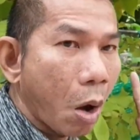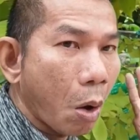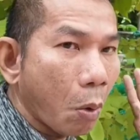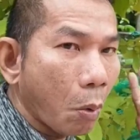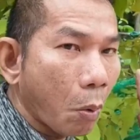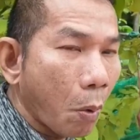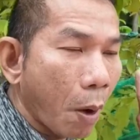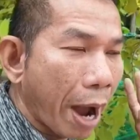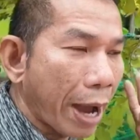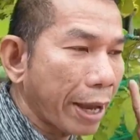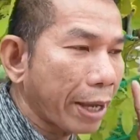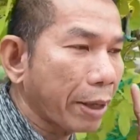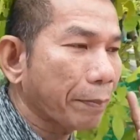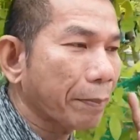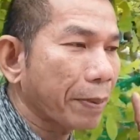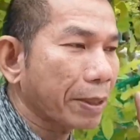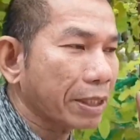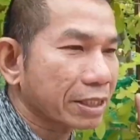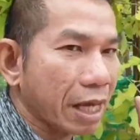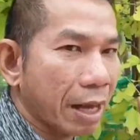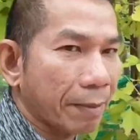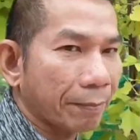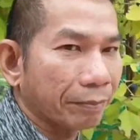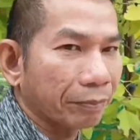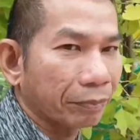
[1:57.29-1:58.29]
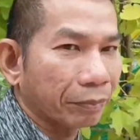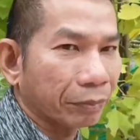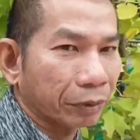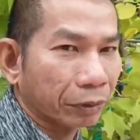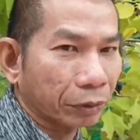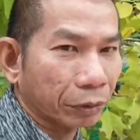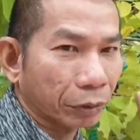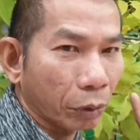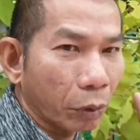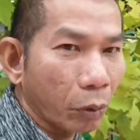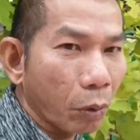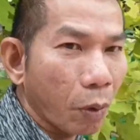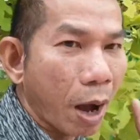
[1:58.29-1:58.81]
ไว้ประ
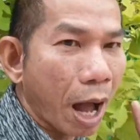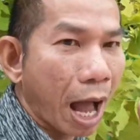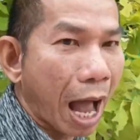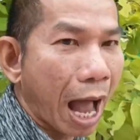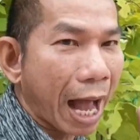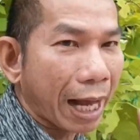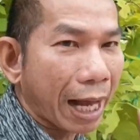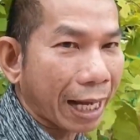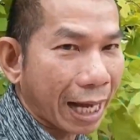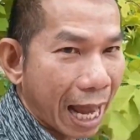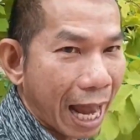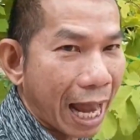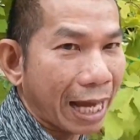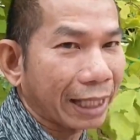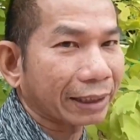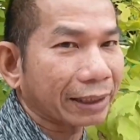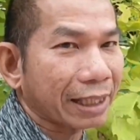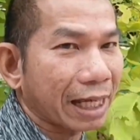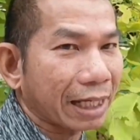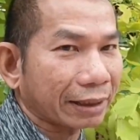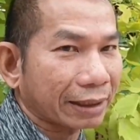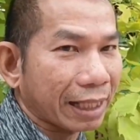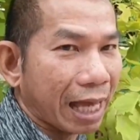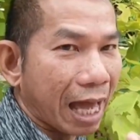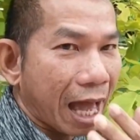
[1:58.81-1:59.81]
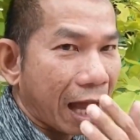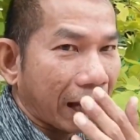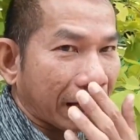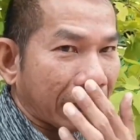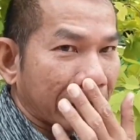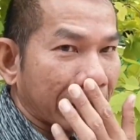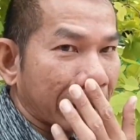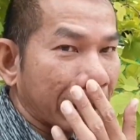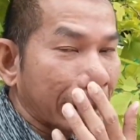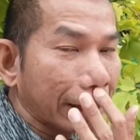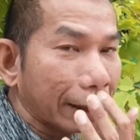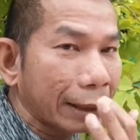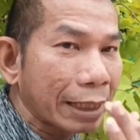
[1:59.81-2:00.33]
จำตัวอาคารต่างๆ ห
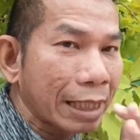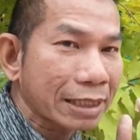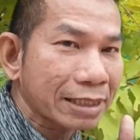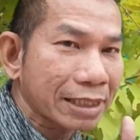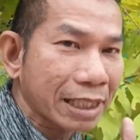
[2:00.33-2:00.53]
รือใน